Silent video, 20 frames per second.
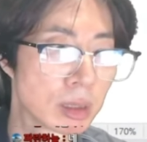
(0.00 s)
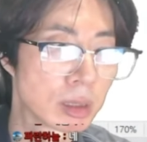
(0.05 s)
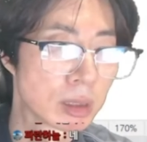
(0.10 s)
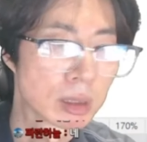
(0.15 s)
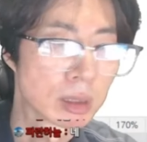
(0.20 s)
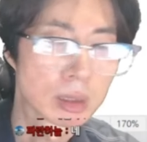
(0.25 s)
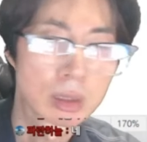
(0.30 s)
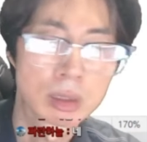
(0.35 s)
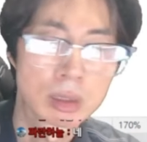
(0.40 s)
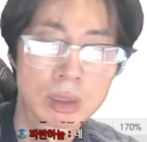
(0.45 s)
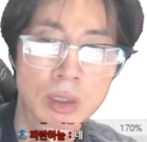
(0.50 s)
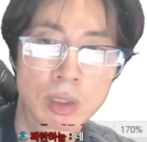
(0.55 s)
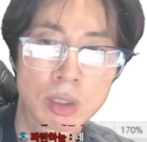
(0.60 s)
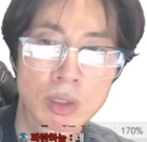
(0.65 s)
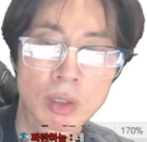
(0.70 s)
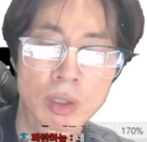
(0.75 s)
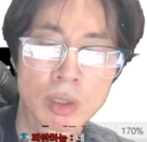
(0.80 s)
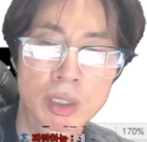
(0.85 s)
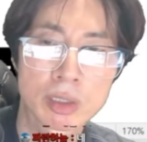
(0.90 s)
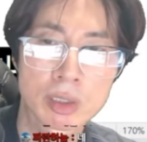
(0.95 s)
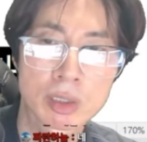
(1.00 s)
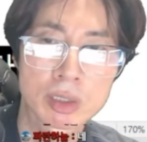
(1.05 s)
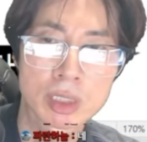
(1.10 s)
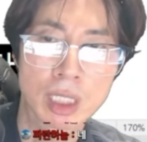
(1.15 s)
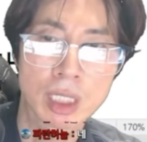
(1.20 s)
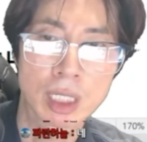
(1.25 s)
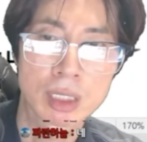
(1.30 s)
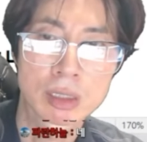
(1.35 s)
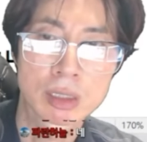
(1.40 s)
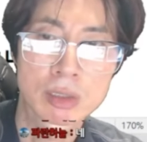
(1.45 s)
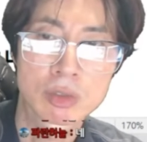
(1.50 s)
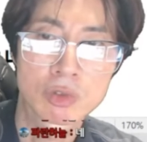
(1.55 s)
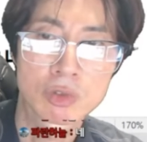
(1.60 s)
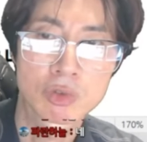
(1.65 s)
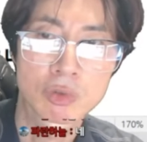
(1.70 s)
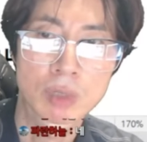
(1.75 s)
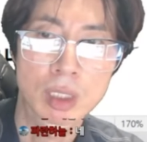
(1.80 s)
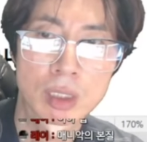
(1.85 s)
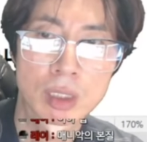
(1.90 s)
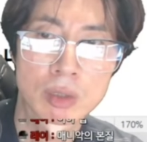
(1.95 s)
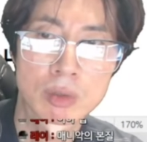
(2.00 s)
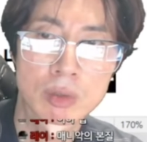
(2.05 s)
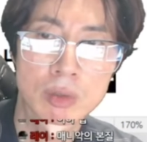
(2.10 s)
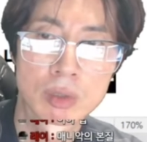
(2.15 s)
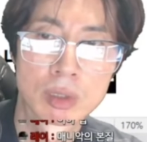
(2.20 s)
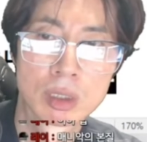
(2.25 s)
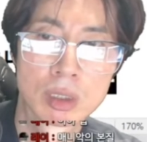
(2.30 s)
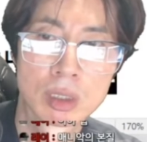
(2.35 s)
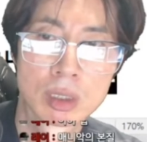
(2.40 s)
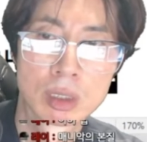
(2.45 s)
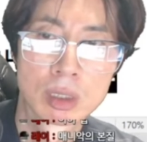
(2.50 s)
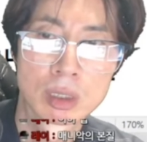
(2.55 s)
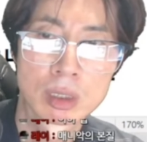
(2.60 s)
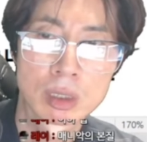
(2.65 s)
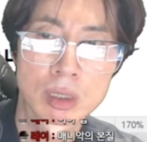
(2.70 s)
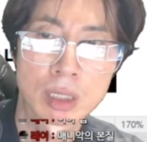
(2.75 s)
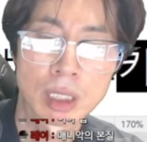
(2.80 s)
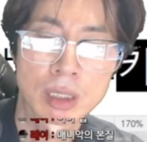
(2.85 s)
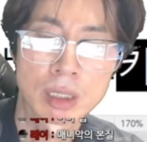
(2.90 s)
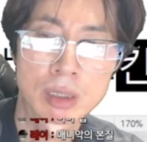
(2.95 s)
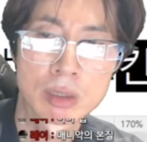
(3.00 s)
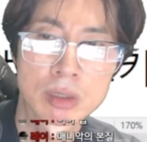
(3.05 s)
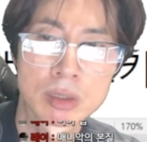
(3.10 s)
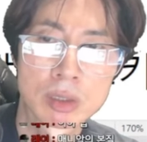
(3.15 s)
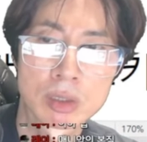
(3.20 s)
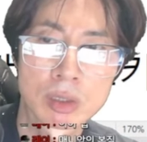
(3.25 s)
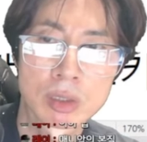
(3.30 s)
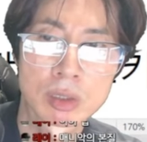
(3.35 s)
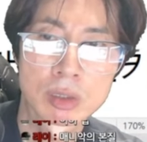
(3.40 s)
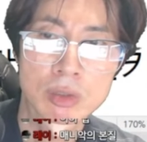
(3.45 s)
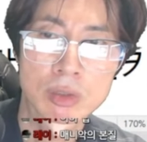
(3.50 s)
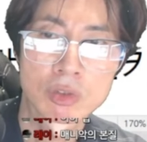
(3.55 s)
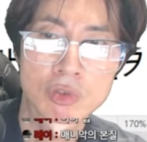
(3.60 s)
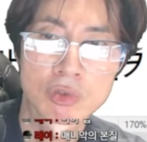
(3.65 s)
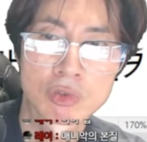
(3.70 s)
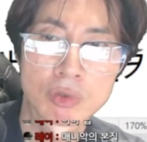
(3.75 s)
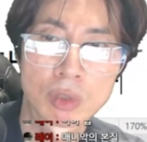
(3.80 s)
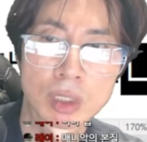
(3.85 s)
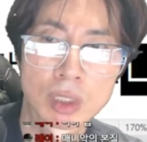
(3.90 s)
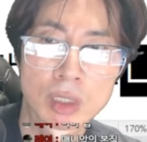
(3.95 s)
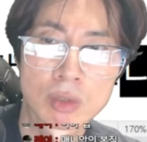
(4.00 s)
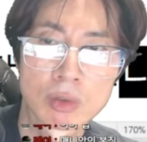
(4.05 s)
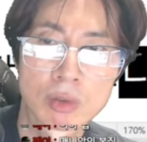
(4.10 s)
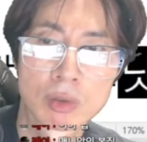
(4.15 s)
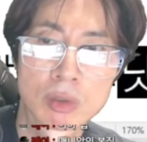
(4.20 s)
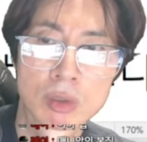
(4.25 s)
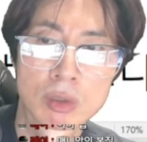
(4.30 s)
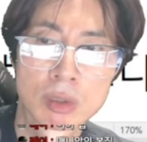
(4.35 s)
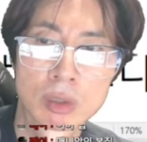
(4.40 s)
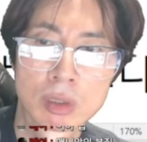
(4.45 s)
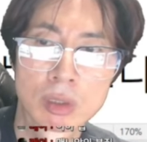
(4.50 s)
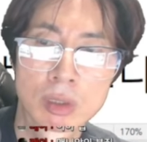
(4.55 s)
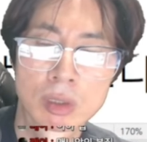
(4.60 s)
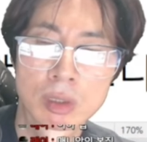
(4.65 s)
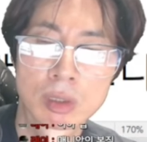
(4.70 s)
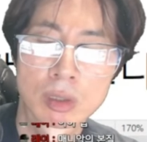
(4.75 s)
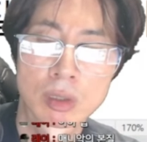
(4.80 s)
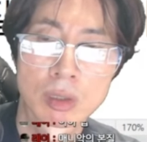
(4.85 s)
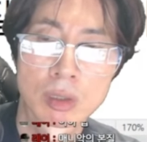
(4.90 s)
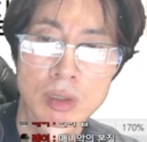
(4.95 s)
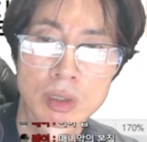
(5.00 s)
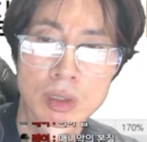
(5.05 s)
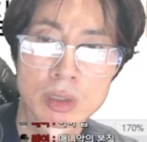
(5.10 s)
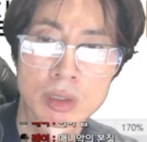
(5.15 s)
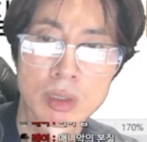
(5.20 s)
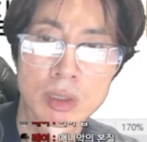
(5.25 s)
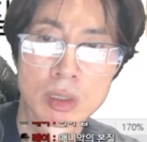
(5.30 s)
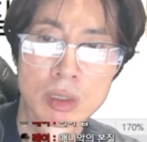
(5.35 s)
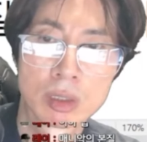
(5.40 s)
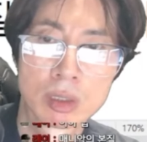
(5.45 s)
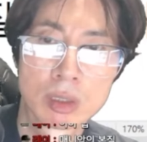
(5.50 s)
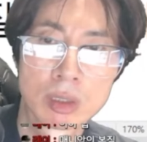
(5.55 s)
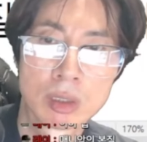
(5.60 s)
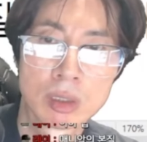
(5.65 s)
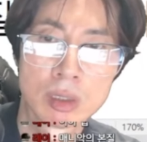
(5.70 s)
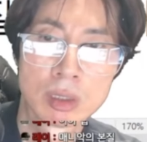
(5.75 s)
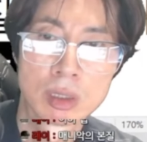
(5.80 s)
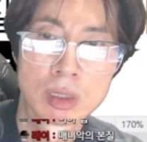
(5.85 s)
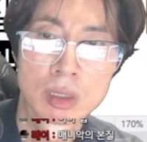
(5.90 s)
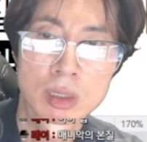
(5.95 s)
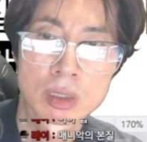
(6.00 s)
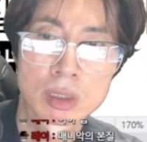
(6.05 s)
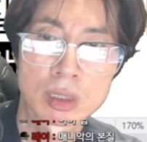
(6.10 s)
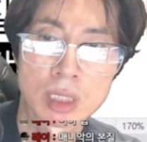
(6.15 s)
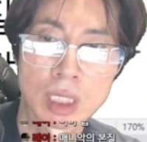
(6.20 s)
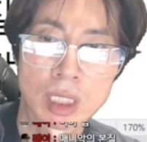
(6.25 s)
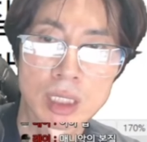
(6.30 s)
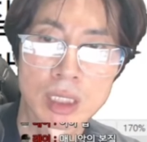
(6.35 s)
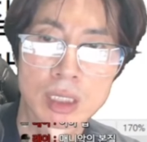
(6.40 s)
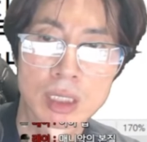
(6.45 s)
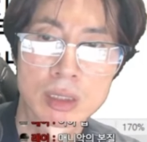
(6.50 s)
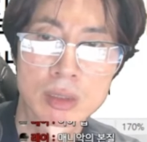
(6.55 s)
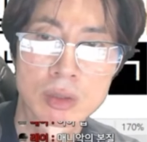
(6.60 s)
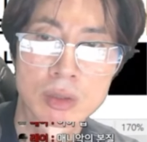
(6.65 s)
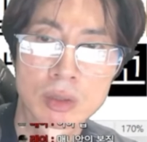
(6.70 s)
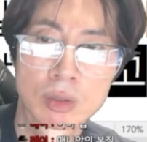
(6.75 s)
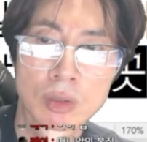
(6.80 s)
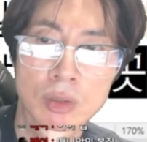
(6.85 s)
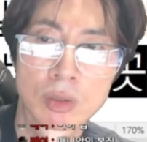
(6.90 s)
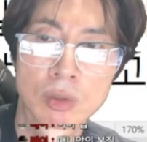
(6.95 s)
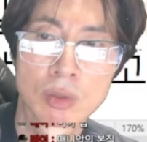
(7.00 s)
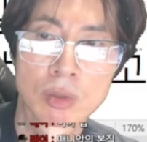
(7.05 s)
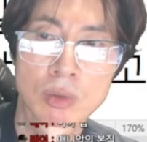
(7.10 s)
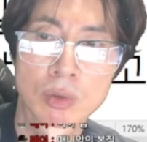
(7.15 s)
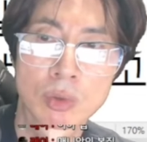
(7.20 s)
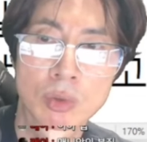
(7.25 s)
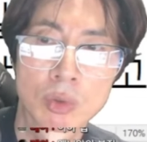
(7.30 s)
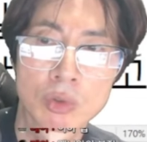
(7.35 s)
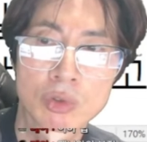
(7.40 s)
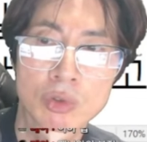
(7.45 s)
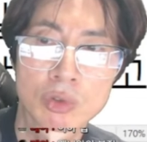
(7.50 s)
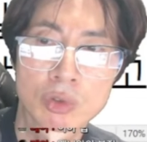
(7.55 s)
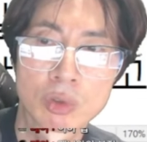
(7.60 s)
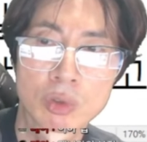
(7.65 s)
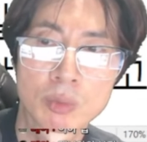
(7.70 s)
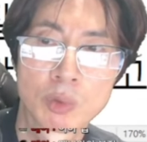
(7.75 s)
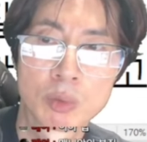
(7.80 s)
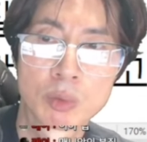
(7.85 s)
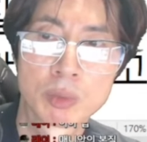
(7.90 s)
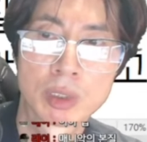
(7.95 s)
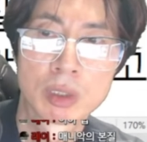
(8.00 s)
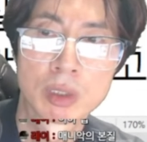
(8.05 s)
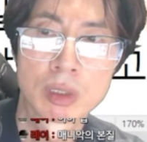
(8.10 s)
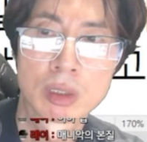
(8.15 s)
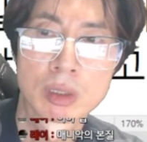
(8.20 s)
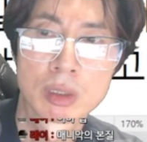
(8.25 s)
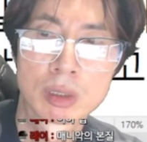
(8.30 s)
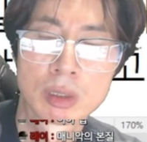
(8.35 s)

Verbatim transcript: 그 영역에서 자를 추구하고 테크니션을 추구하고 거기서 어? 잘하는 고수를 보면